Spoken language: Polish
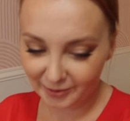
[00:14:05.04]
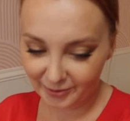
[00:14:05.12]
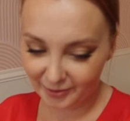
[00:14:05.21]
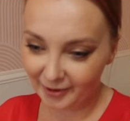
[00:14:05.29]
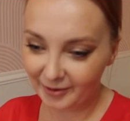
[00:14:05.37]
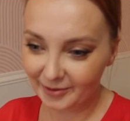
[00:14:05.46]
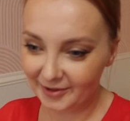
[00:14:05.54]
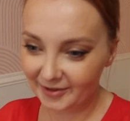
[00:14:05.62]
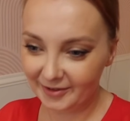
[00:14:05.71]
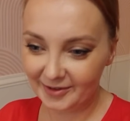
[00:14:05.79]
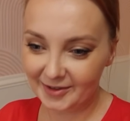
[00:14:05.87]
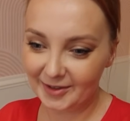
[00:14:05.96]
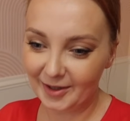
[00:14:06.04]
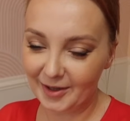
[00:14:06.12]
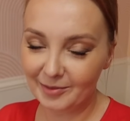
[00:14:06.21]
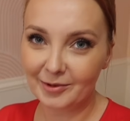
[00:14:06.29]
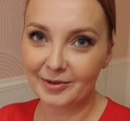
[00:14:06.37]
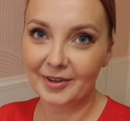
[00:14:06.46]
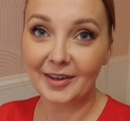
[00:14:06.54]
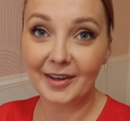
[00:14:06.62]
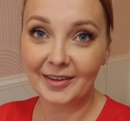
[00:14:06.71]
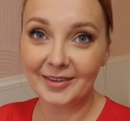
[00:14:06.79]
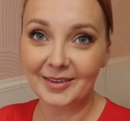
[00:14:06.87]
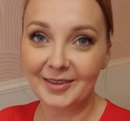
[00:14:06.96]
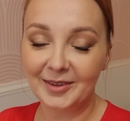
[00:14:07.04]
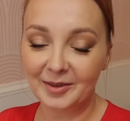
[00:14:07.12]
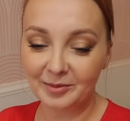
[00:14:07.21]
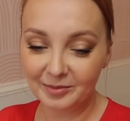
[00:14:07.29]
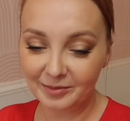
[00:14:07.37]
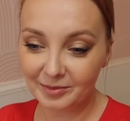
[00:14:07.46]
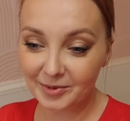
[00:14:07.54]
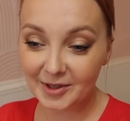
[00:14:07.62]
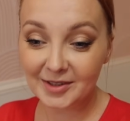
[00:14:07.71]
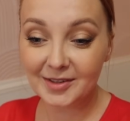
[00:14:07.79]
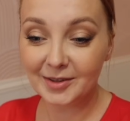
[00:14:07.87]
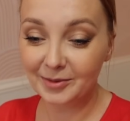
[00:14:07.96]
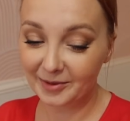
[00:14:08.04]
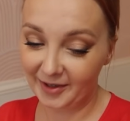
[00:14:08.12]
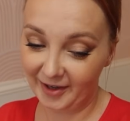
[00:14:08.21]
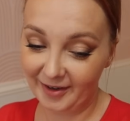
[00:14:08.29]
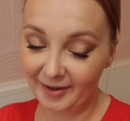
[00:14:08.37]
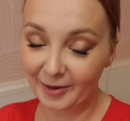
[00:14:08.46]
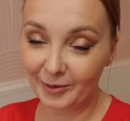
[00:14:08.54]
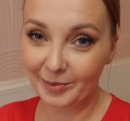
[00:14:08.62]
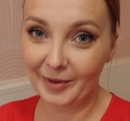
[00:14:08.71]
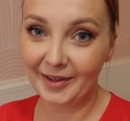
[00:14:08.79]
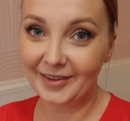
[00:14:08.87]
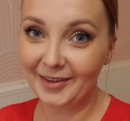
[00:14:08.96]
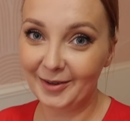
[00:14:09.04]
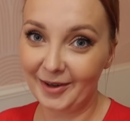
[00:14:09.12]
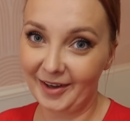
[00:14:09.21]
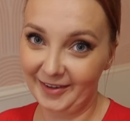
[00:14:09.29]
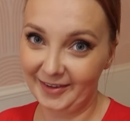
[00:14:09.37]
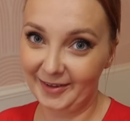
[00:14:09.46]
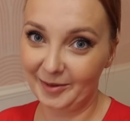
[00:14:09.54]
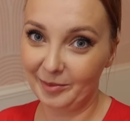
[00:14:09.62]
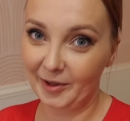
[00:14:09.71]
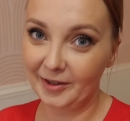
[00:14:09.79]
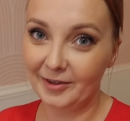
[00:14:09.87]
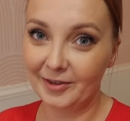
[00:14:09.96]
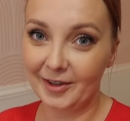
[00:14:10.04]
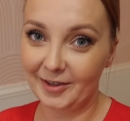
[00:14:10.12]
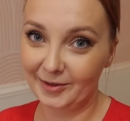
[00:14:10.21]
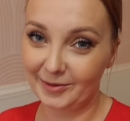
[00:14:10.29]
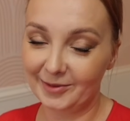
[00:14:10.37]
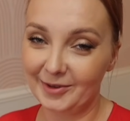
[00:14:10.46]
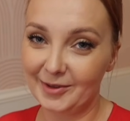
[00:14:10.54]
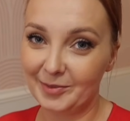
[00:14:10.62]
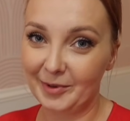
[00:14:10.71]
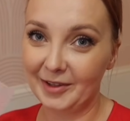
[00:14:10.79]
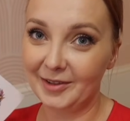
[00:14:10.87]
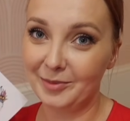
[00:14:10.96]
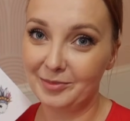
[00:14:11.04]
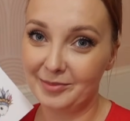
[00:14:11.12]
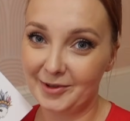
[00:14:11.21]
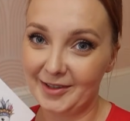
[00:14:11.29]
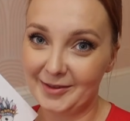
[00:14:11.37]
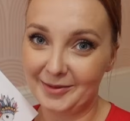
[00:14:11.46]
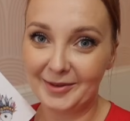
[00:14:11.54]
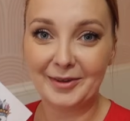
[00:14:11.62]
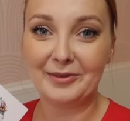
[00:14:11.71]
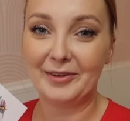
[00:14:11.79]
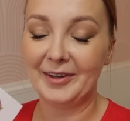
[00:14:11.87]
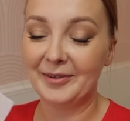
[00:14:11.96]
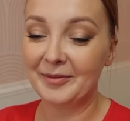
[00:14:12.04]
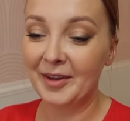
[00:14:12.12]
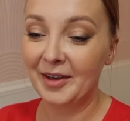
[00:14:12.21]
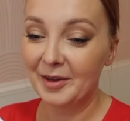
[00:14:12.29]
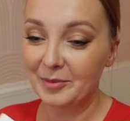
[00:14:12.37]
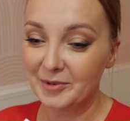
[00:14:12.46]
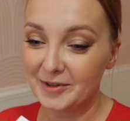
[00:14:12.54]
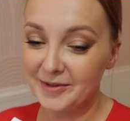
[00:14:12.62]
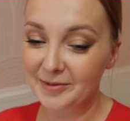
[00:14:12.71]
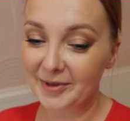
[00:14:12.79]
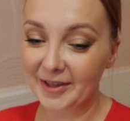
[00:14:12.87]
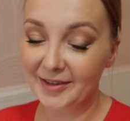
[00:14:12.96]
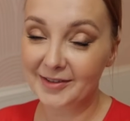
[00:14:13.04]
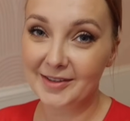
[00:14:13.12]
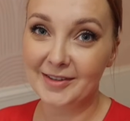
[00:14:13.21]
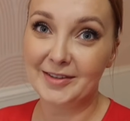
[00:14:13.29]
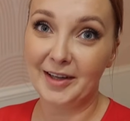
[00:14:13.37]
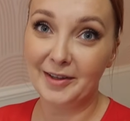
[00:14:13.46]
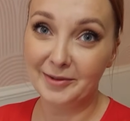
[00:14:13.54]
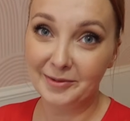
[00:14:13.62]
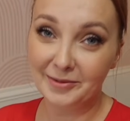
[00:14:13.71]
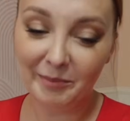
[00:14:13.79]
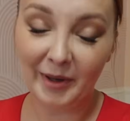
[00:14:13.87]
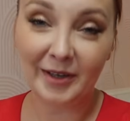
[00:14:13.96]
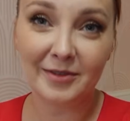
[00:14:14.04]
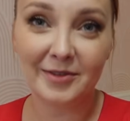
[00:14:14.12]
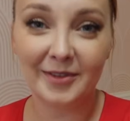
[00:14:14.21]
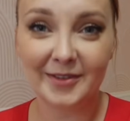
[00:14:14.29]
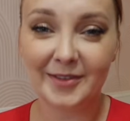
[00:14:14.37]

do szkoły i dostałam od Agaty przesyłkę od Pani Joanny. Pani Joasiu jest Pani przecudowna. Przesyłka jest ze Stanów. Patrzcie ile